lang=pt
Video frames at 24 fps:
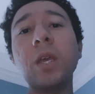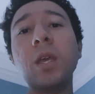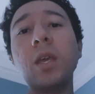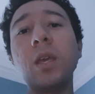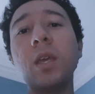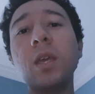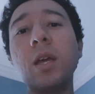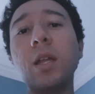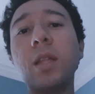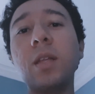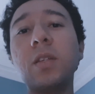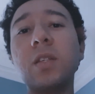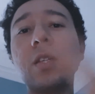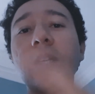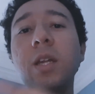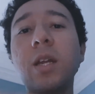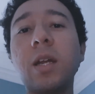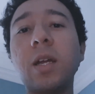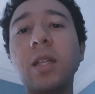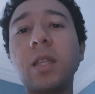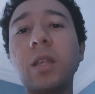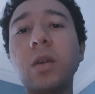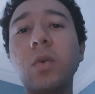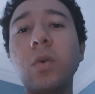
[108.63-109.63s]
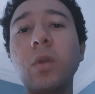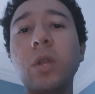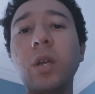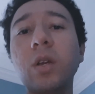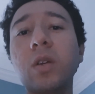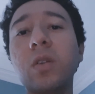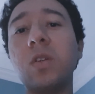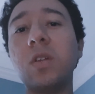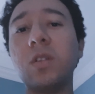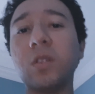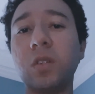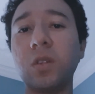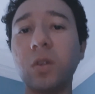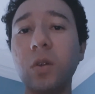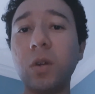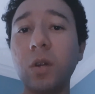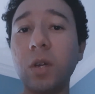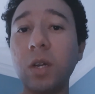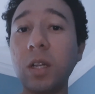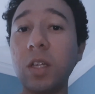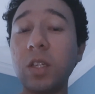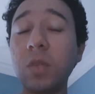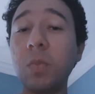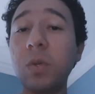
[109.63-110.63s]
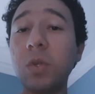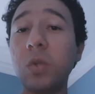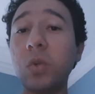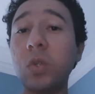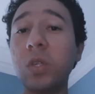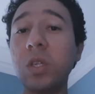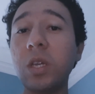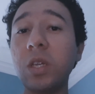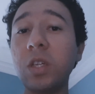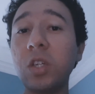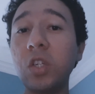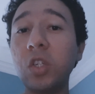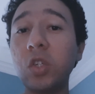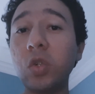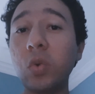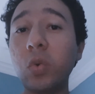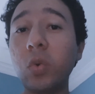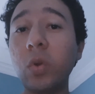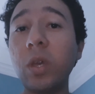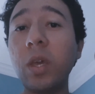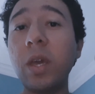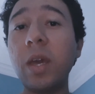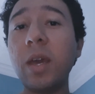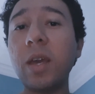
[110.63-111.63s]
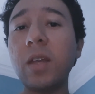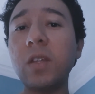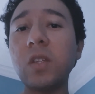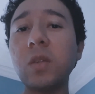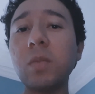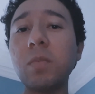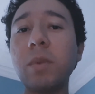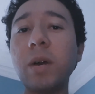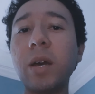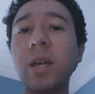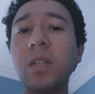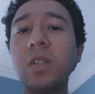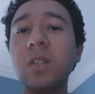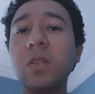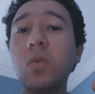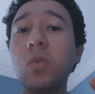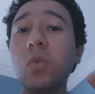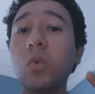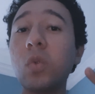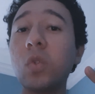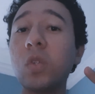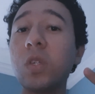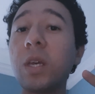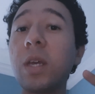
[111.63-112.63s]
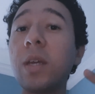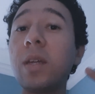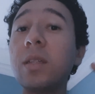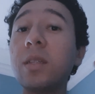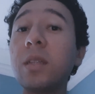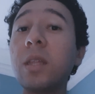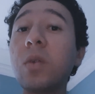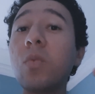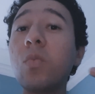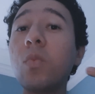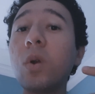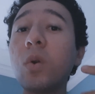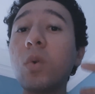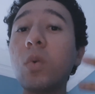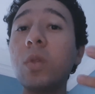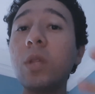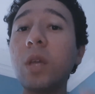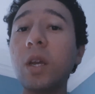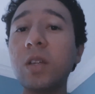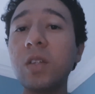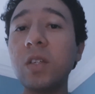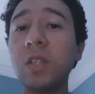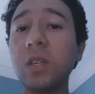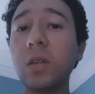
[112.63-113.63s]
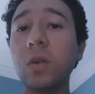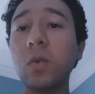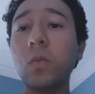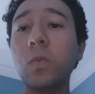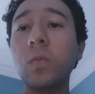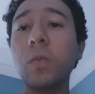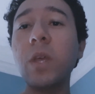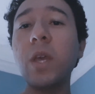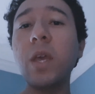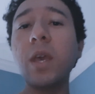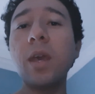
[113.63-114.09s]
E a terceira categoria, que são aquelas pessoas que a gente conhece, mas não consegue ter uma conexão.